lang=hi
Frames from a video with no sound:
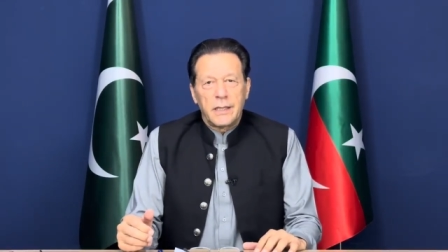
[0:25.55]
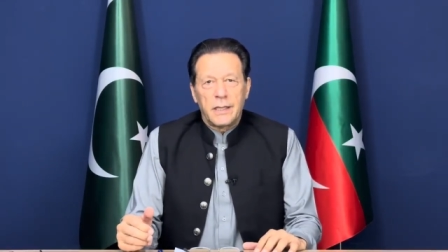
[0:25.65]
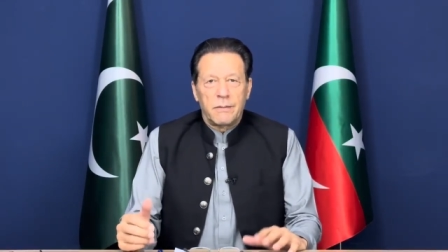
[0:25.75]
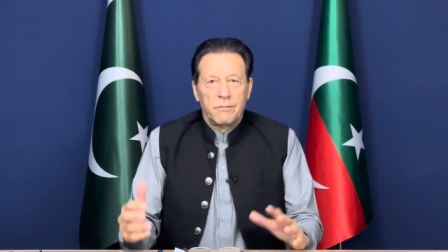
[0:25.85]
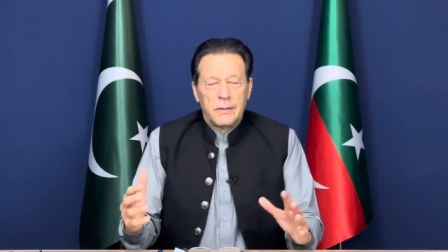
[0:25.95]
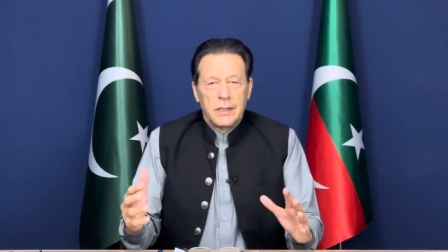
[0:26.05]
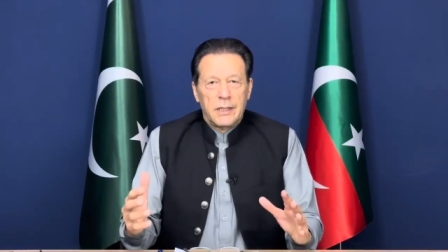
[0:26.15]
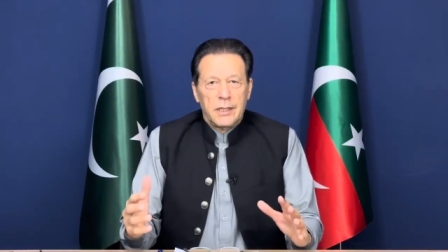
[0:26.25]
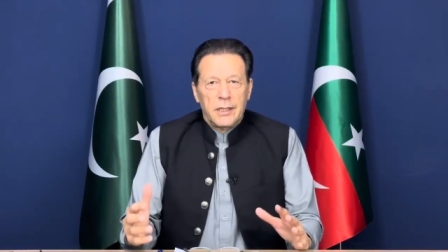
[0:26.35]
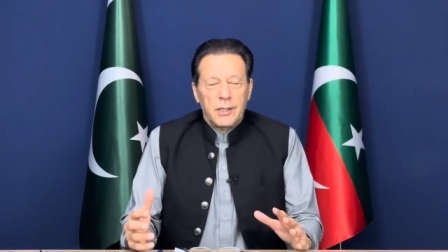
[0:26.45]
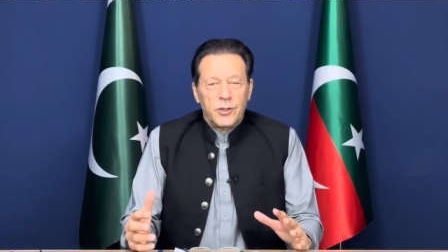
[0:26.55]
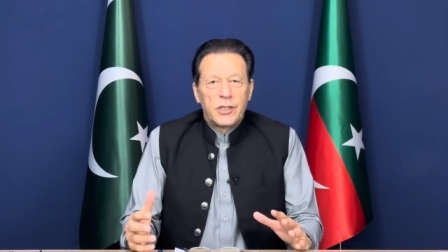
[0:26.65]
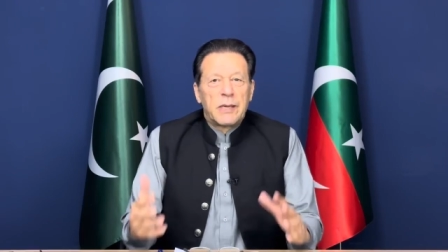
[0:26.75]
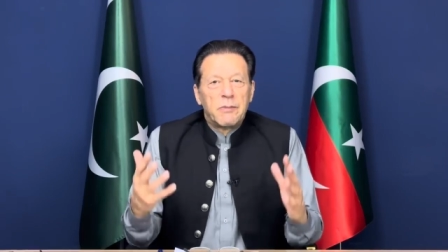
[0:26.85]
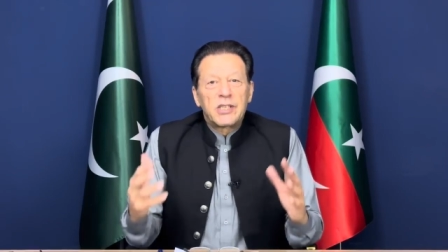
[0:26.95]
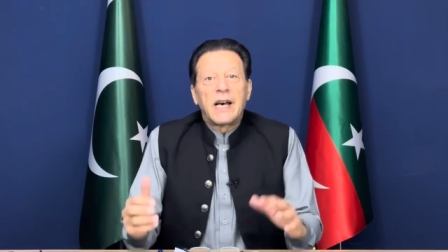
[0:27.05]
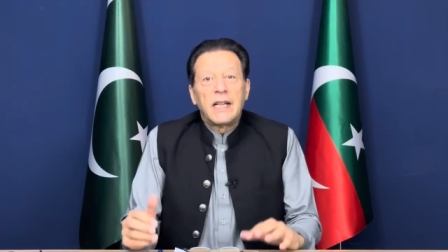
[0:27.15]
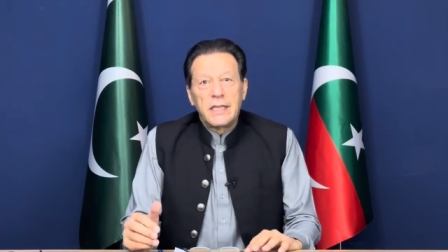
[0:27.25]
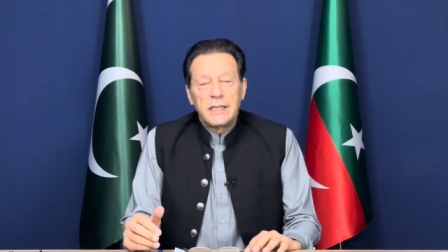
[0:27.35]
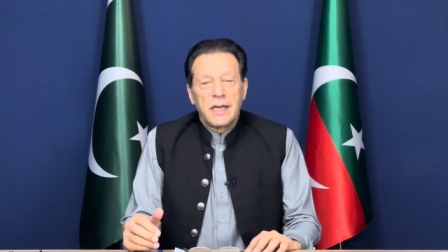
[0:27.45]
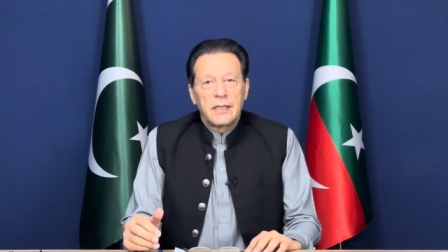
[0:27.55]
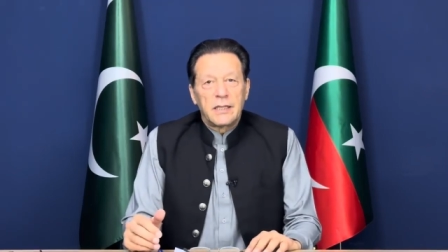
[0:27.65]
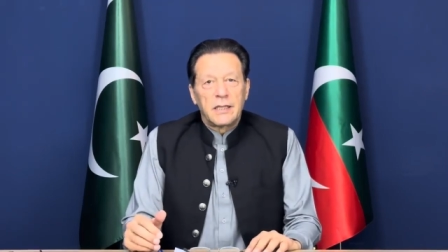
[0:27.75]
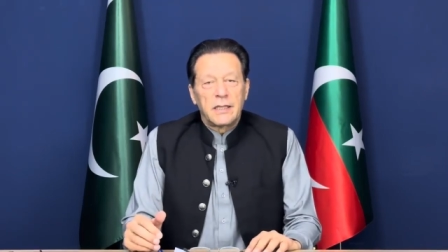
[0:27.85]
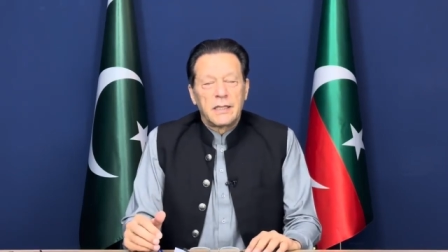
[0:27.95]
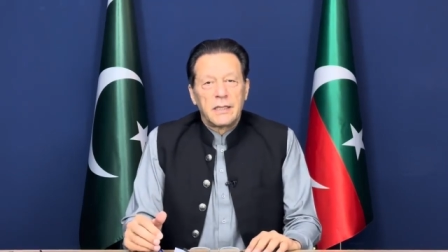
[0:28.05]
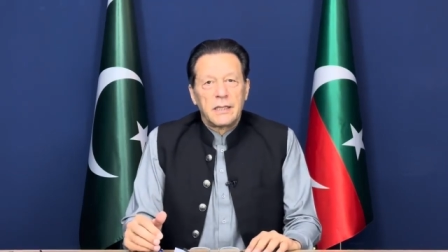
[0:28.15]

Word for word: या जिसकी मिसाल दी जाती थी